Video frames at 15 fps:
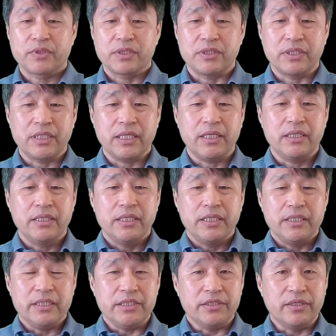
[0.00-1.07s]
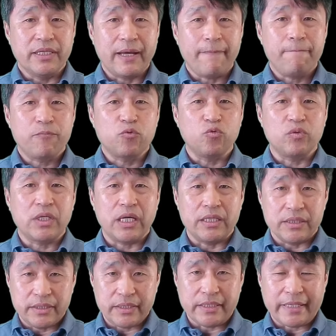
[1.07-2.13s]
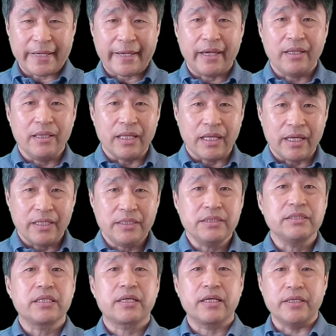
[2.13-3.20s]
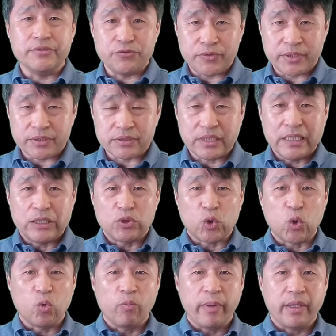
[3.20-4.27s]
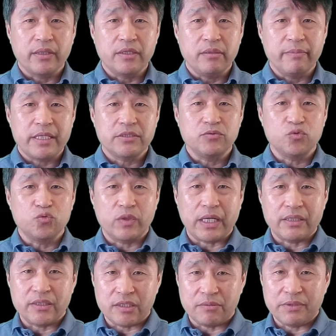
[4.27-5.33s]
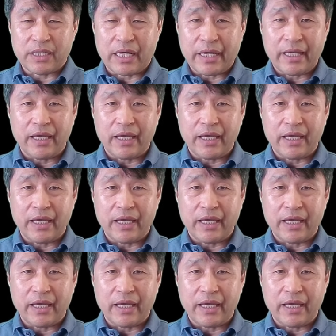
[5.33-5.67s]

그러니까 이 연합 국가들이 allied countries 동맹을 맺은 국가들입니다.